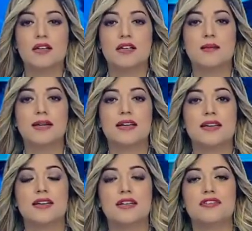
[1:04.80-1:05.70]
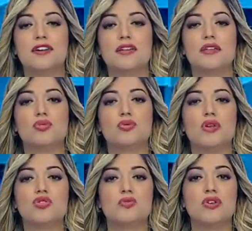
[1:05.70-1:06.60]
كما كلف رئيس
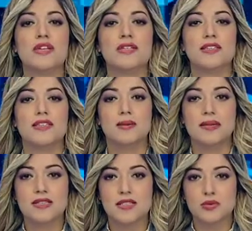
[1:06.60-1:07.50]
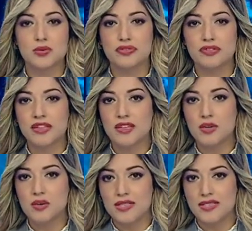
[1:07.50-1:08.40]
الجمهورية السيد عبد العزيز بوتفليقة
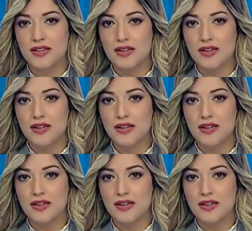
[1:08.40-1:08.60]
الوزير